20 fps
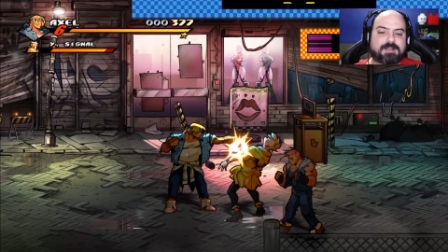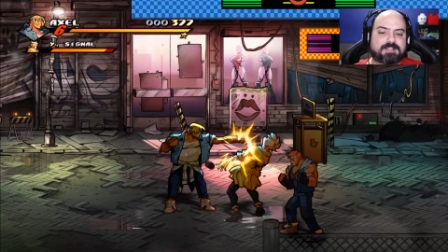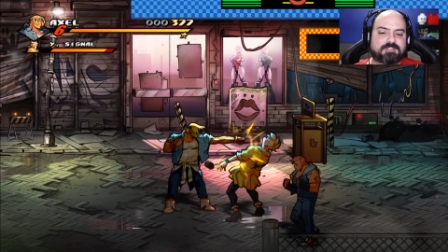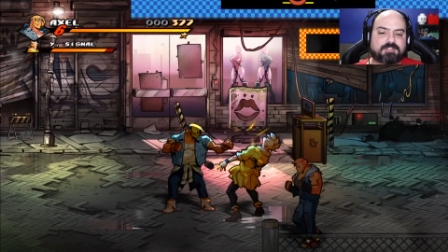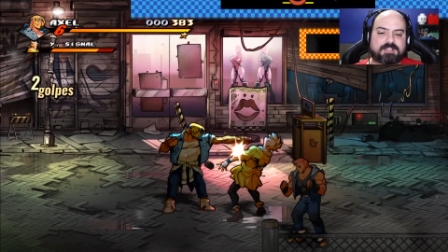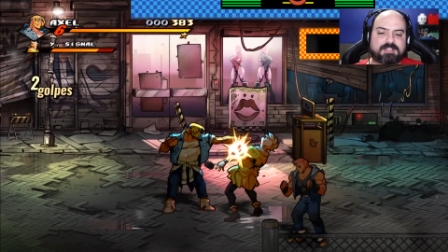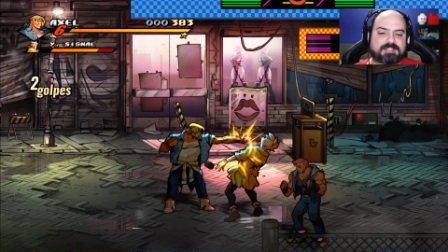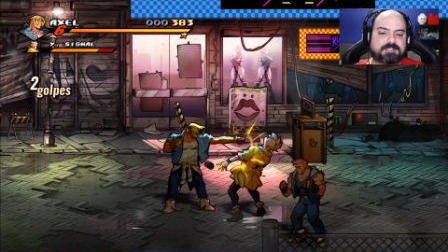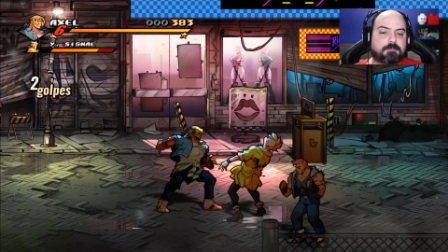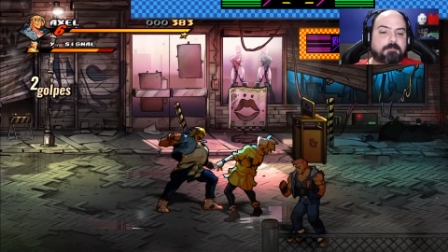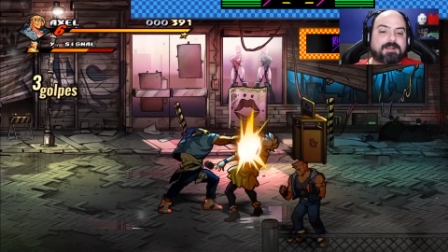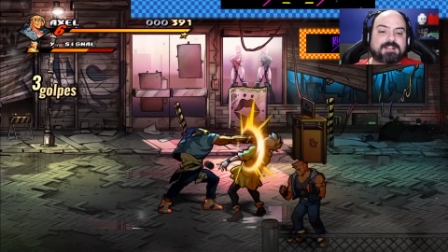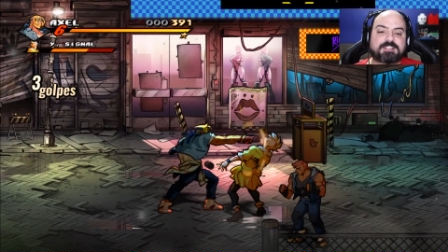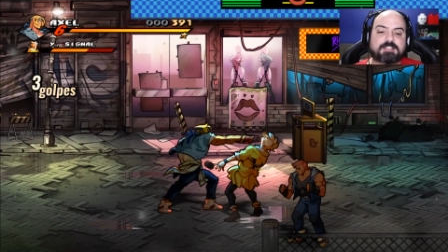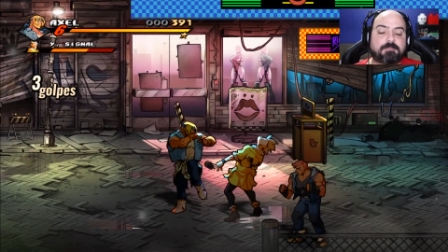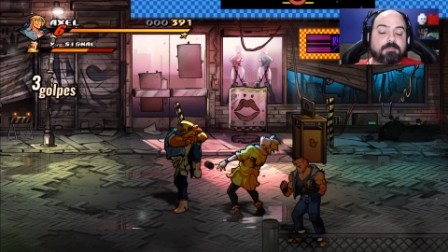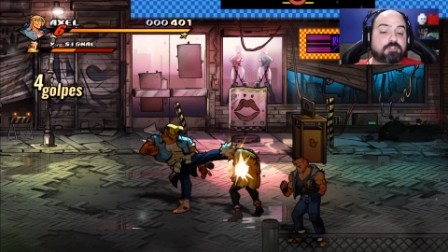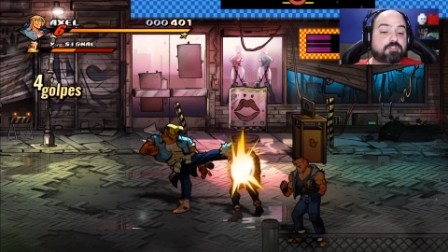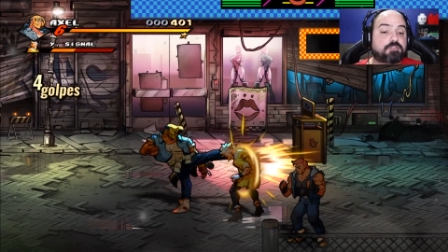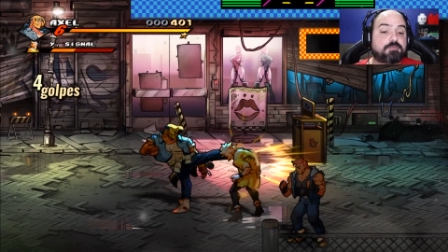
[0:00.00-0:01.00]
mas olha, são
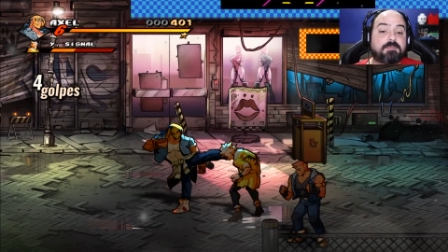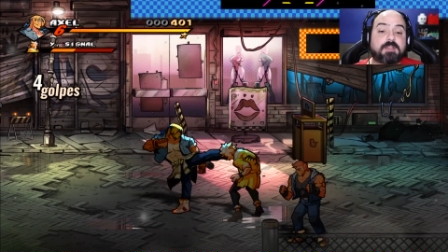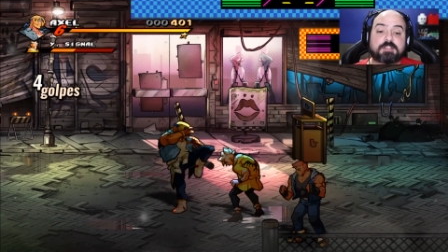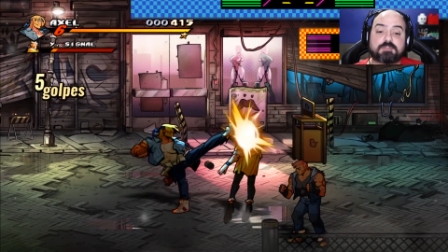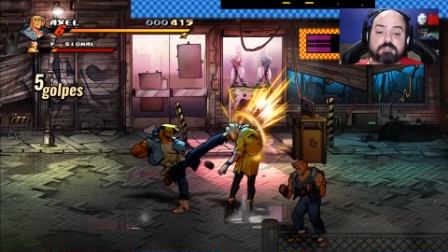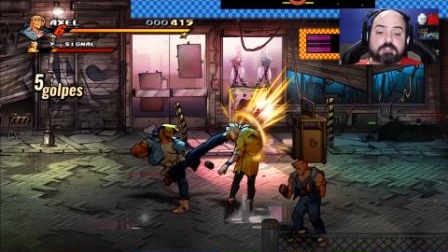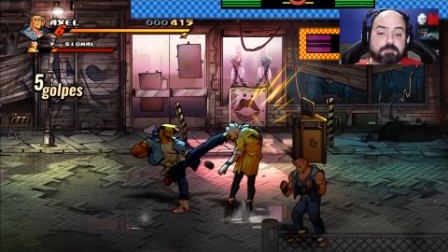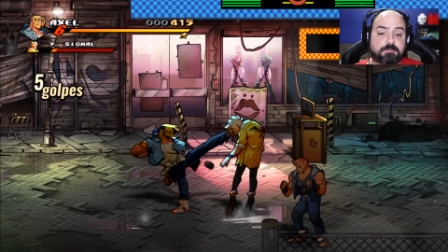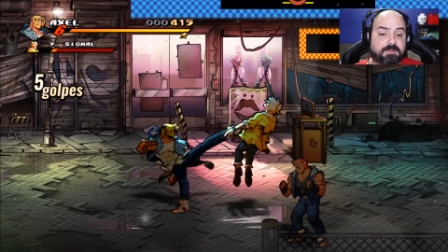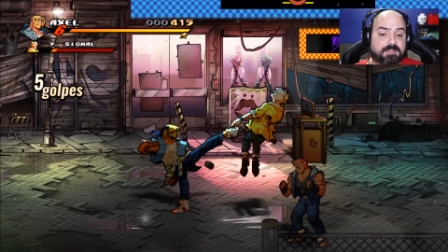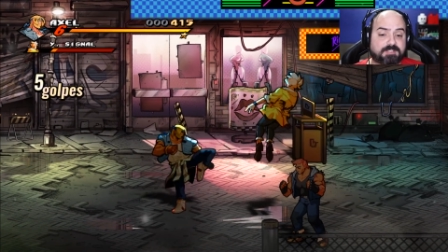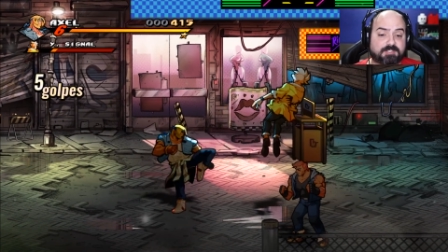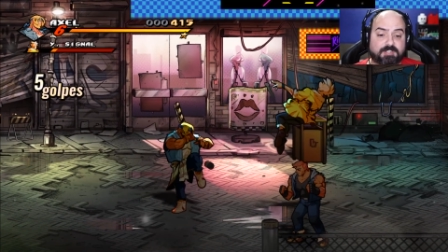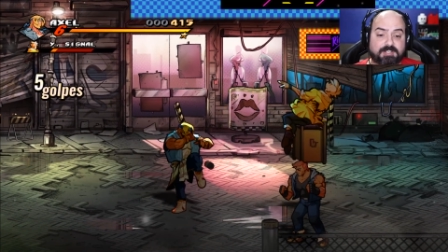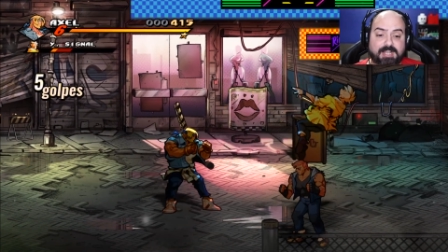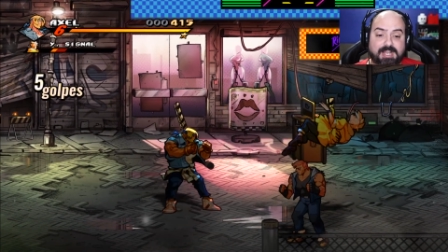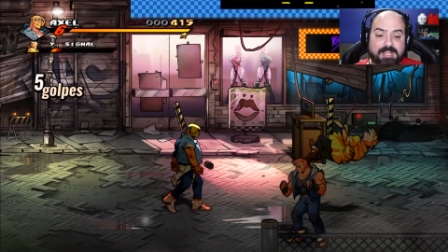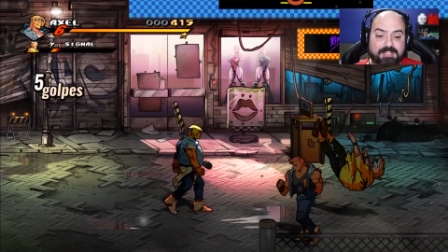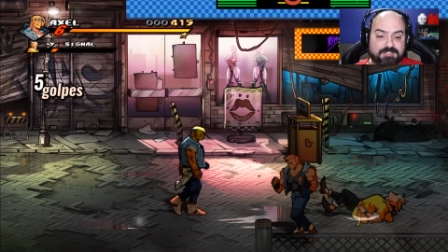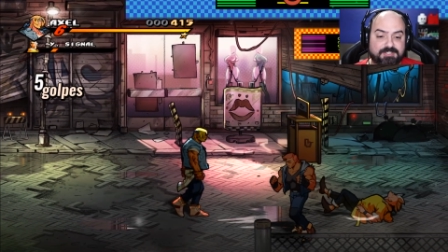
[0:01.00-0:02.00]
praticamente os mesmos
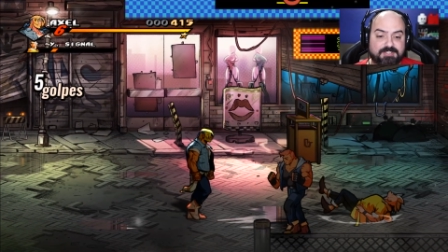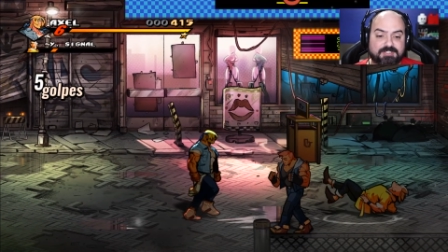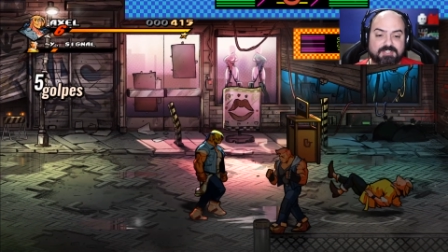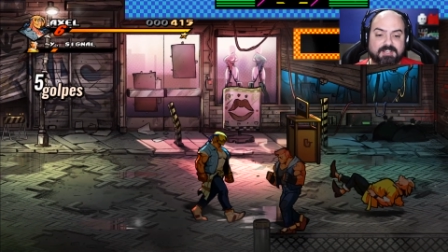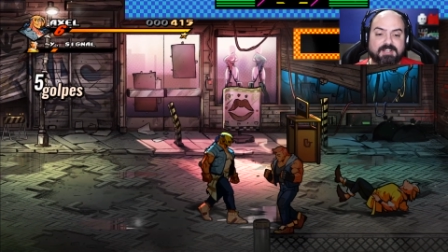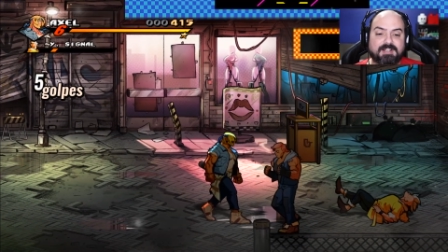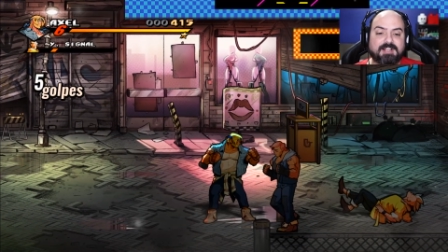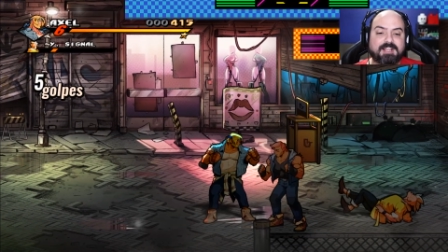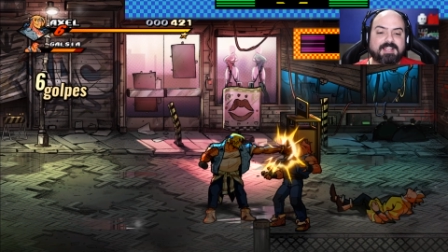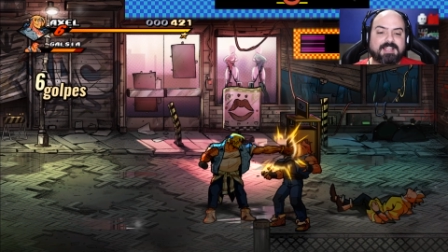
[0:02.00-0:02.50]
personagens.